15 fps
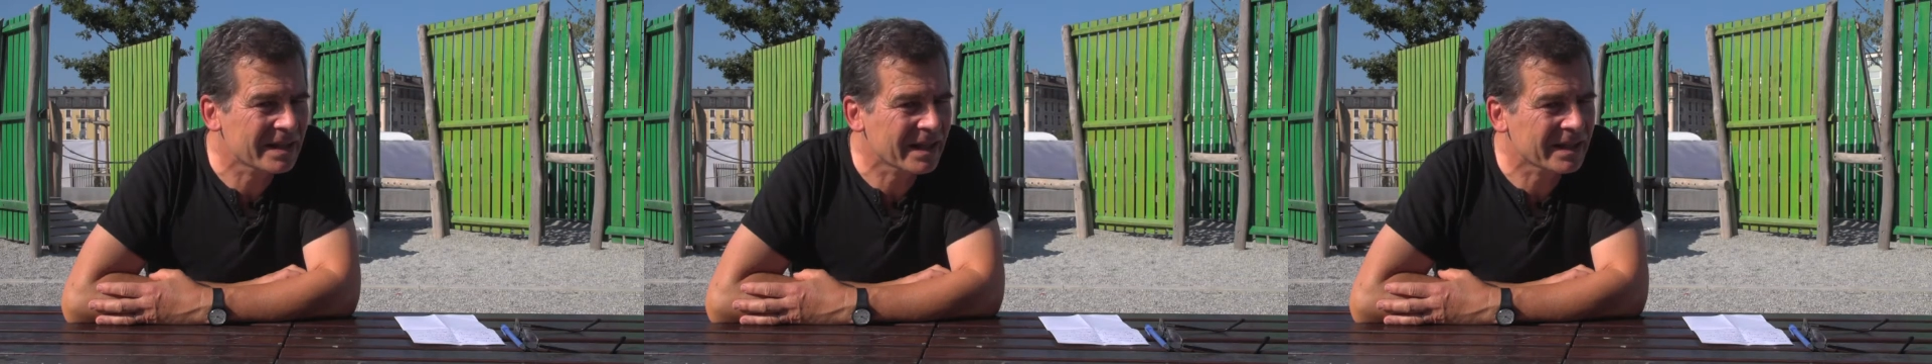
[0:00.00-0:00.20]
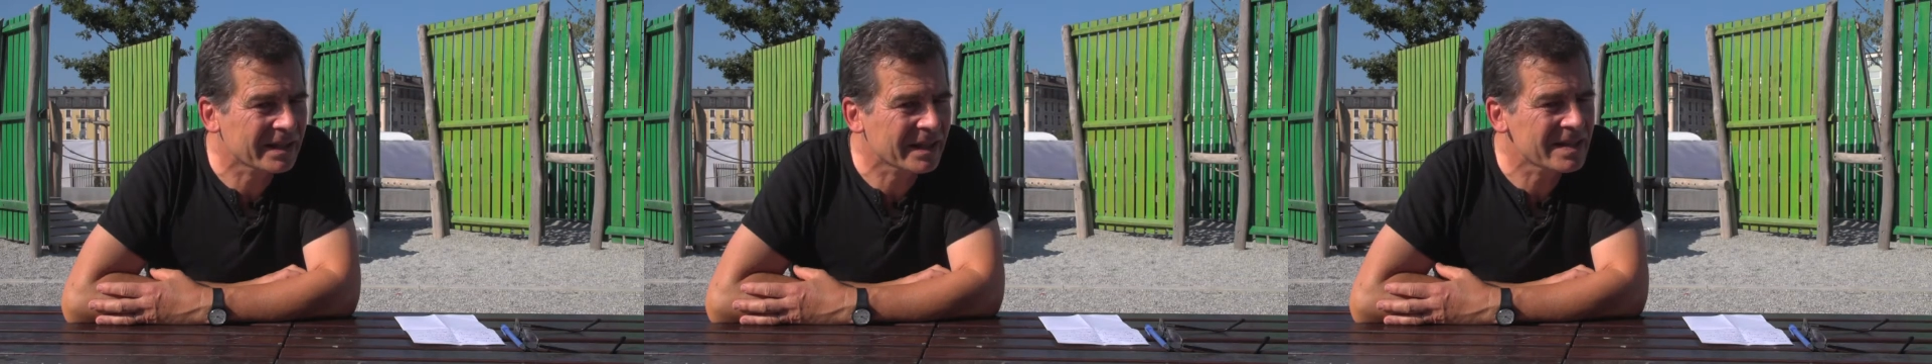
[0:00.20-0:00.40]

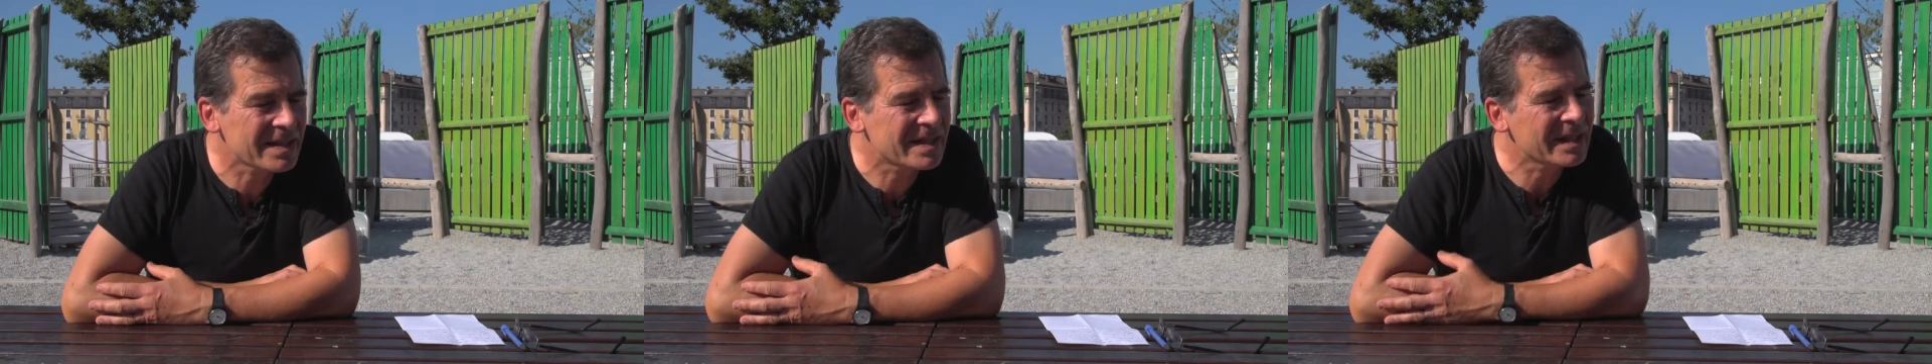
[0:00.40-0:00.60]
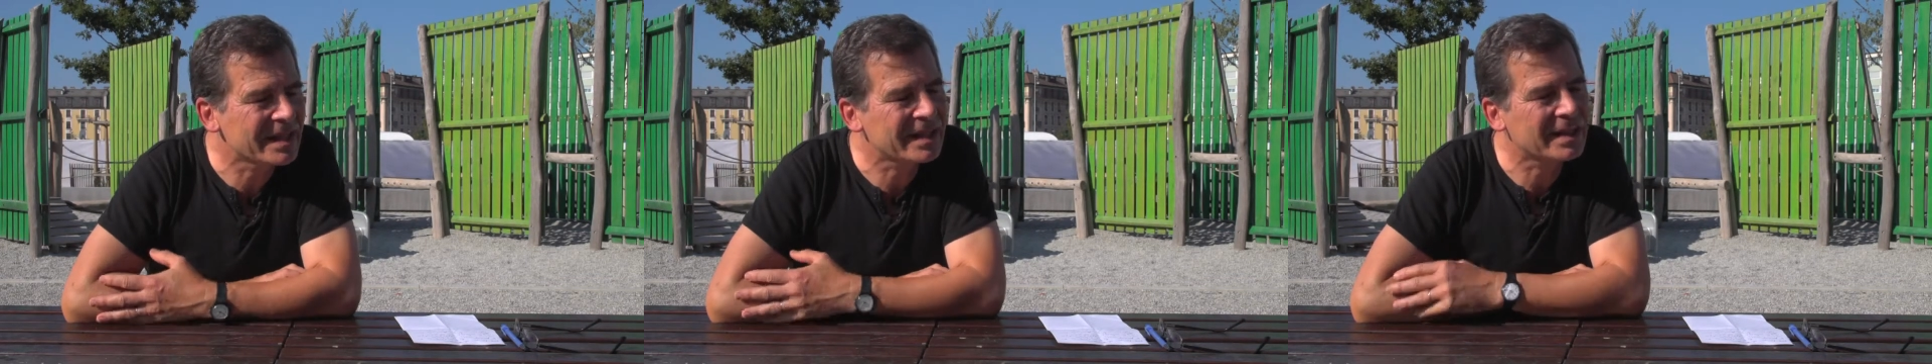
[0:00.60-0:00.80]

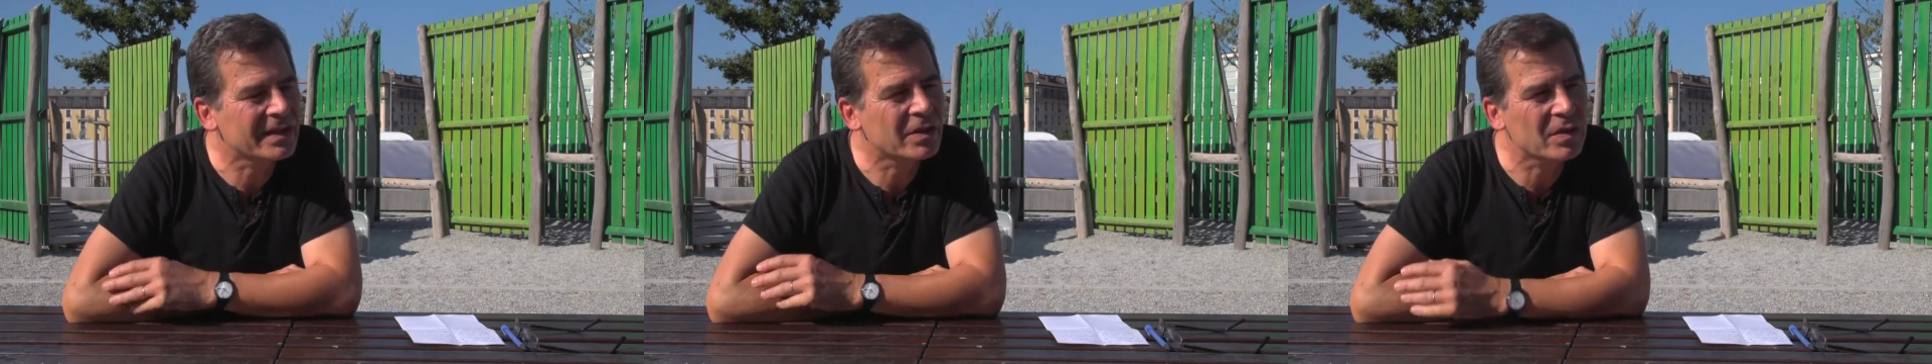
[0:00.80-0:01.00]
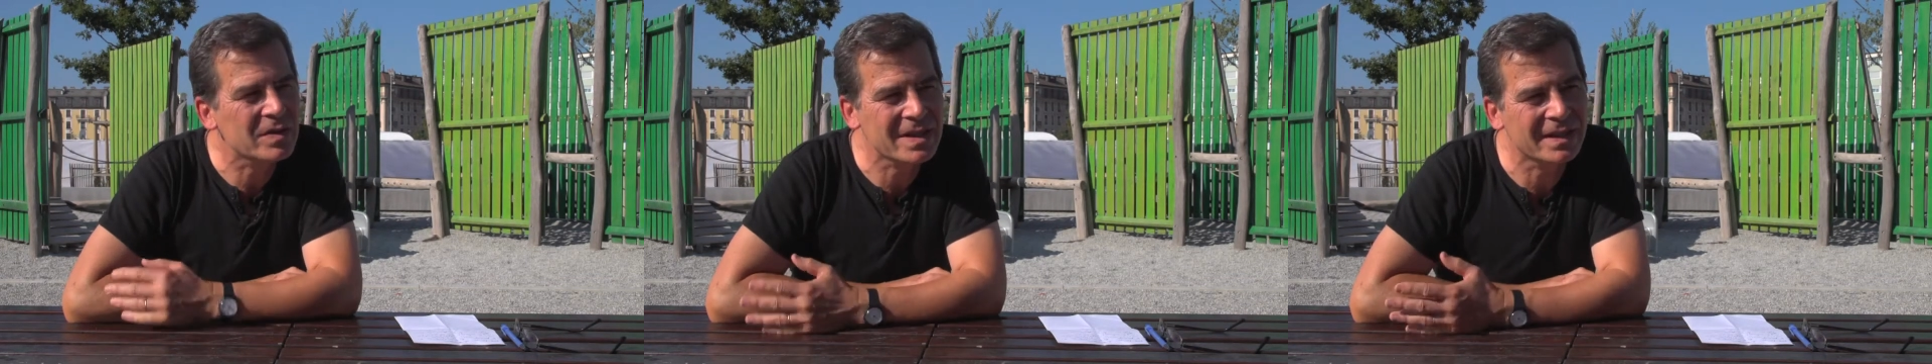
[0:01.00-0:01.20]
caractéristique
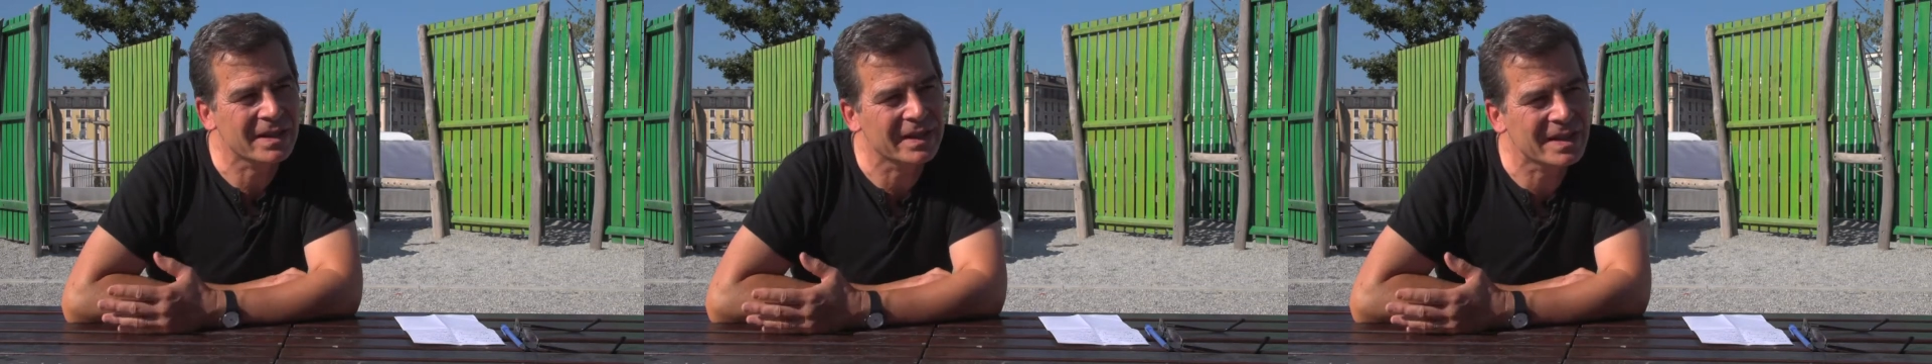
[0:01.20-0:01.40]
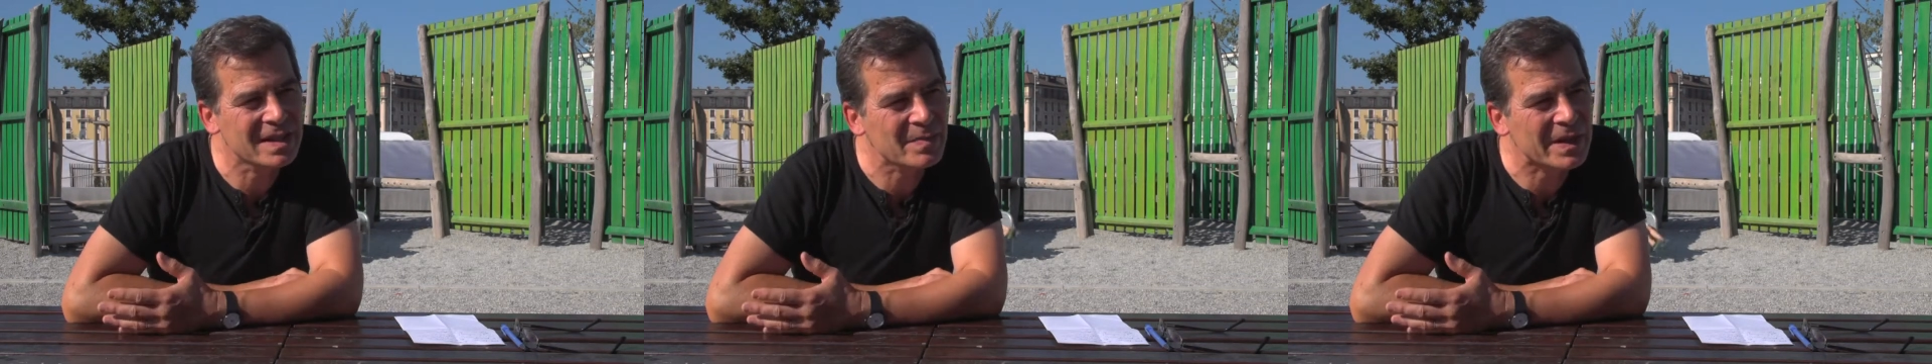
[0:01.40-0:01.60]
que c'est
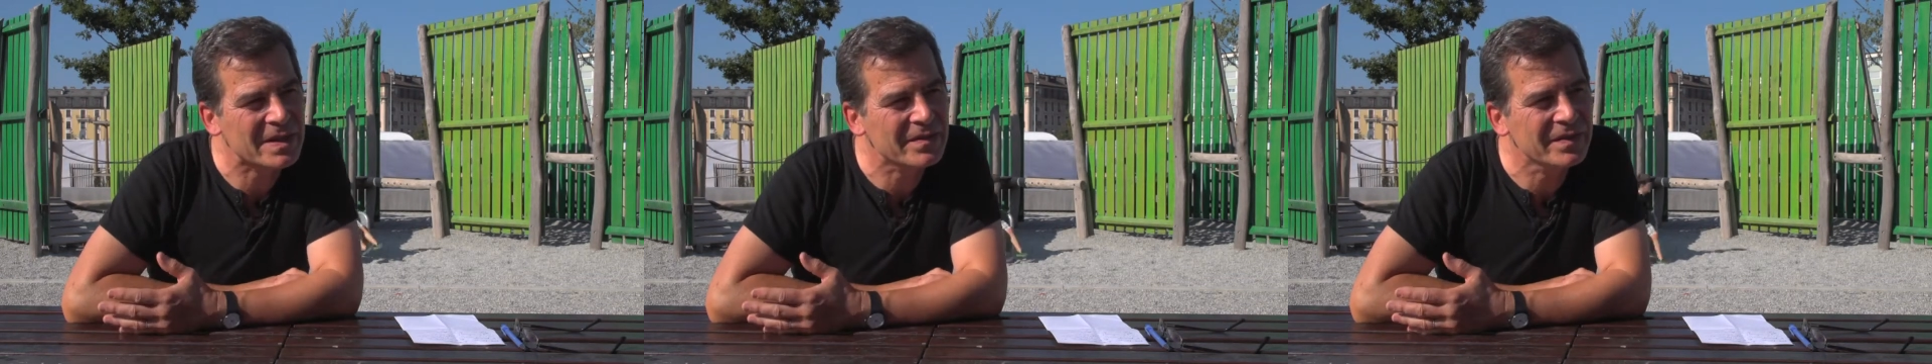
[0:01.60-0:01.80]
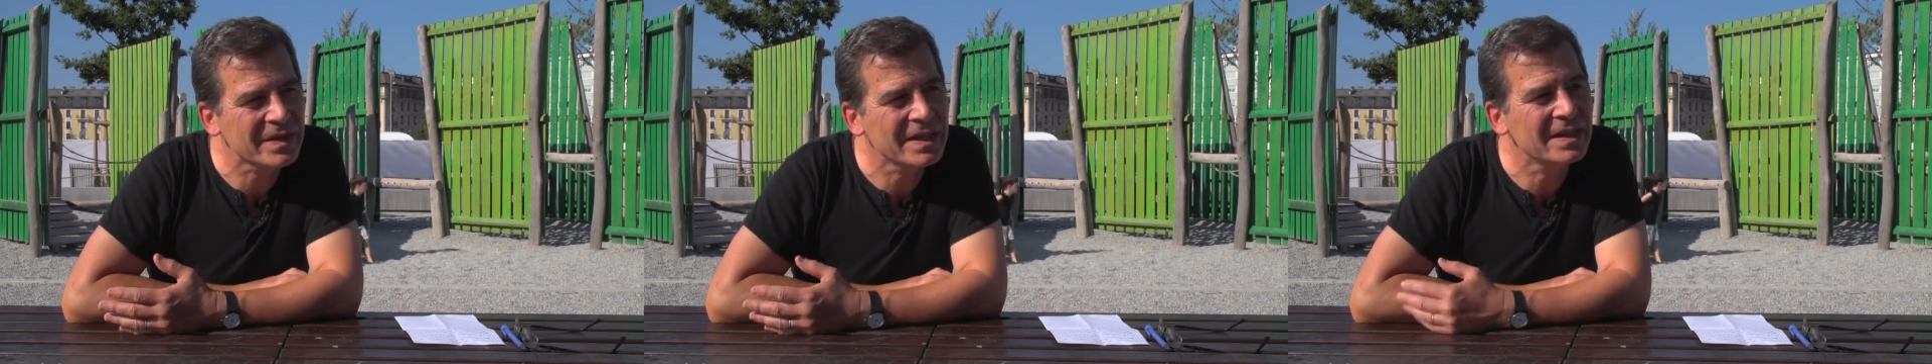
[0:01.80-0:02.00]
un
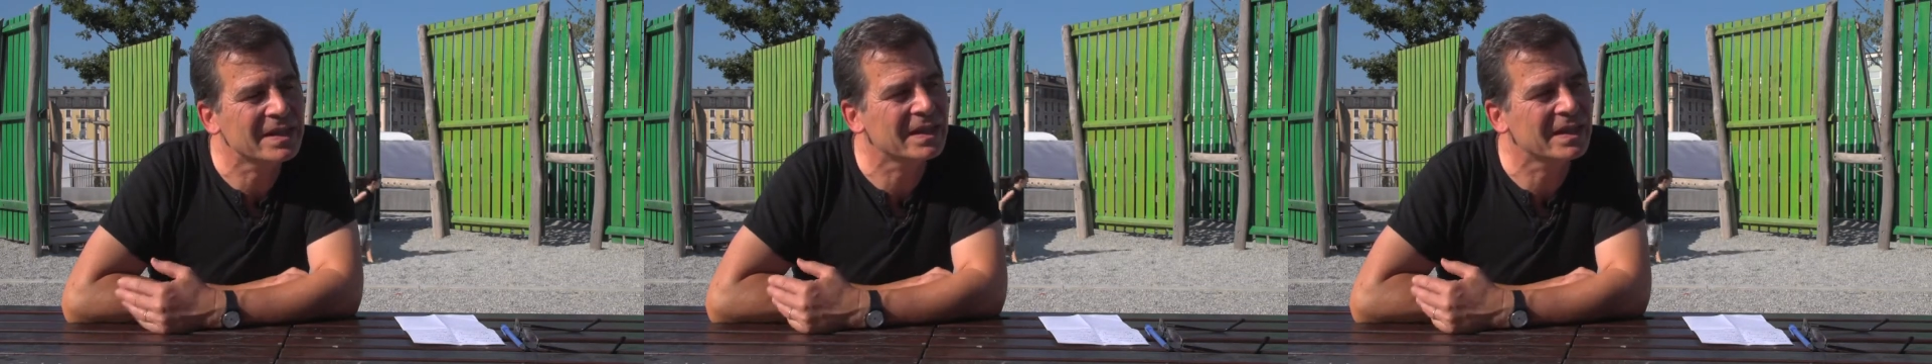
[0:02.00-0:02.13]
espace vide,